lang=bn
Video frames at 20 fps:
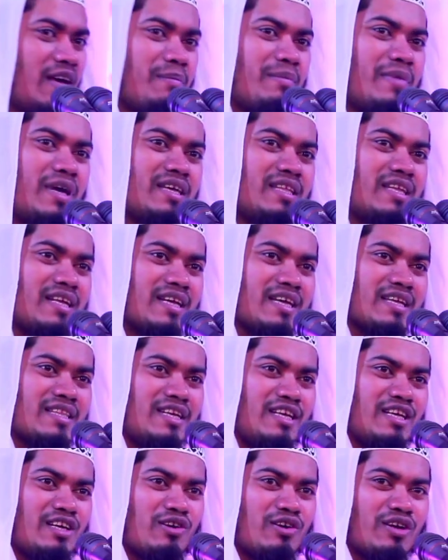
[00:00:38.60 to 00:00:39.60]
মেয়েদেরকে
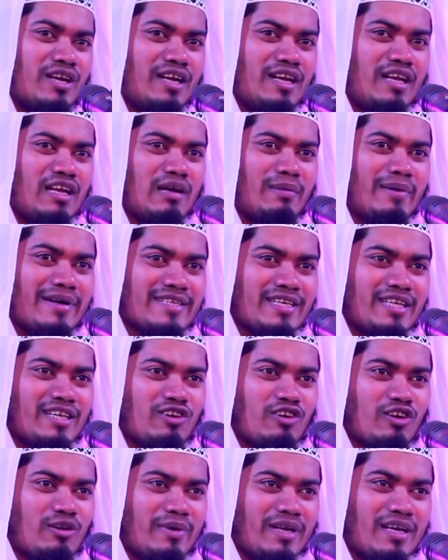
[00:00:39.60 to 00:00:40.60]
তিনি ঘরে নিয়ে নামাজ আদায়
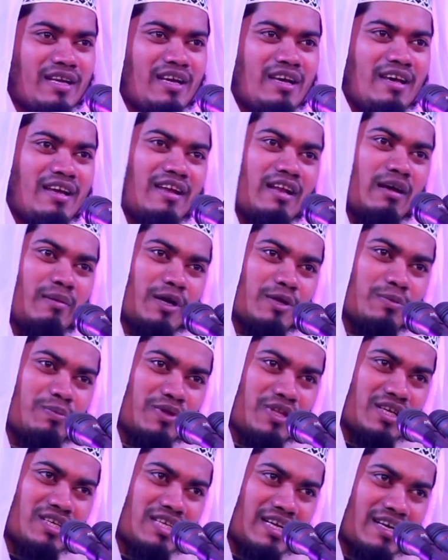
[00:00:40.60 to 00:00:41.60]
করবেন নামাজ
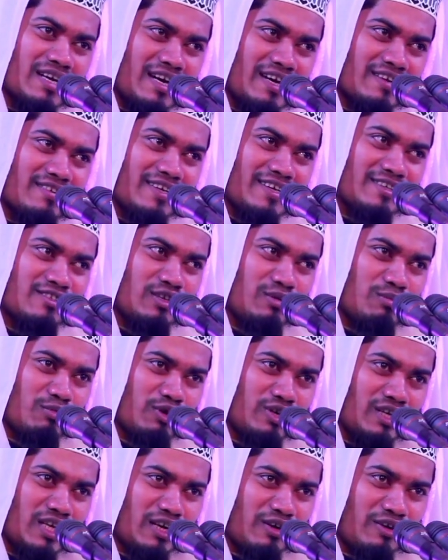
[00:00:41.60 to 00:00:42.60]
প্রতিষ্ঠার কাজ একজন
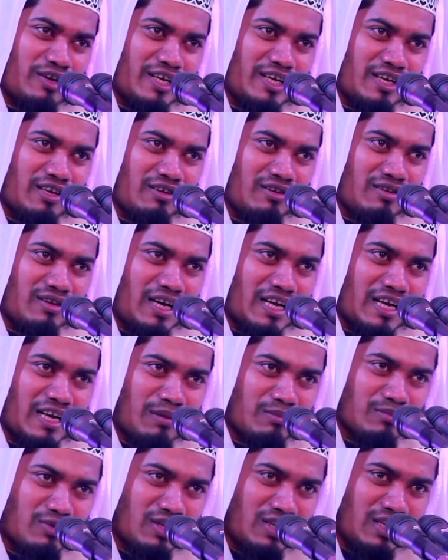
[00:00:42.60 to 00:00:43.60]
মহিলার হয়ে গেল
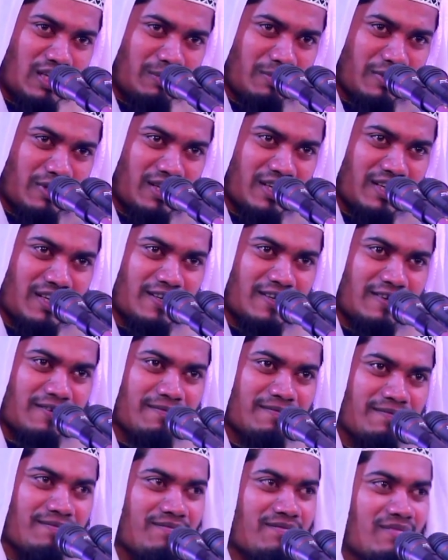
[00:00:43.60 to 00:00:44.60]
আলহামদুলিল্লাহ পড়েন
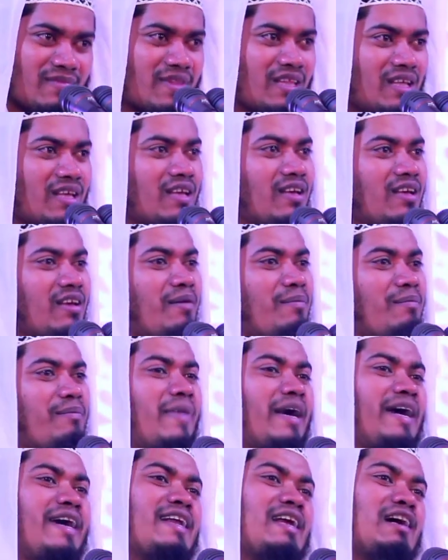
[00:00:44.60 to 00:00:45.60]

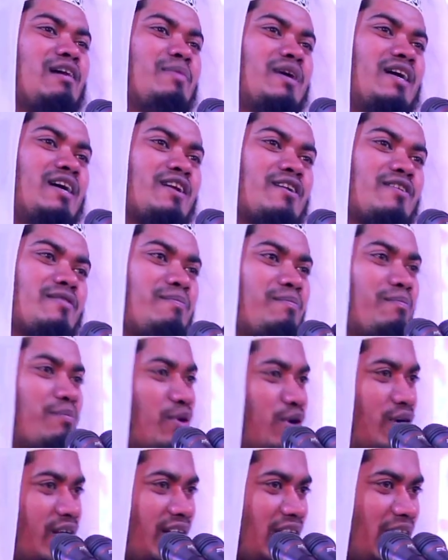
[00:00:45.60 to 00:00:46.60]
মায়েরা আমার
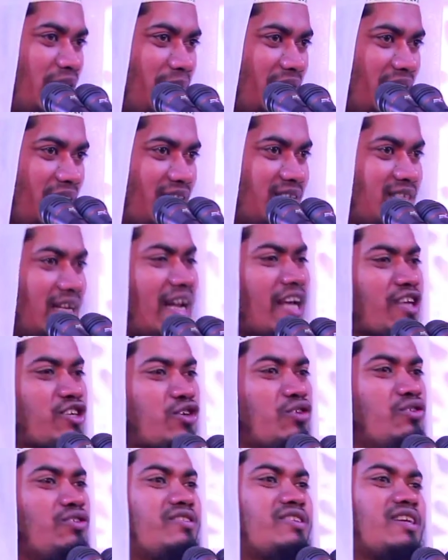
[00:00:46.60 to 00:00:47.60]
বোনেরা আমার যারা
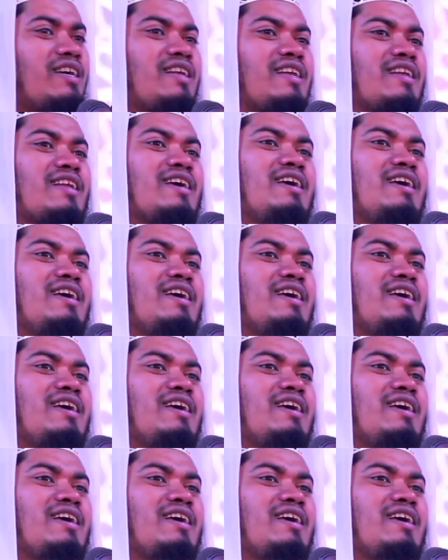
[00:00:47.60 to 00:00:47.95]
শুনছেন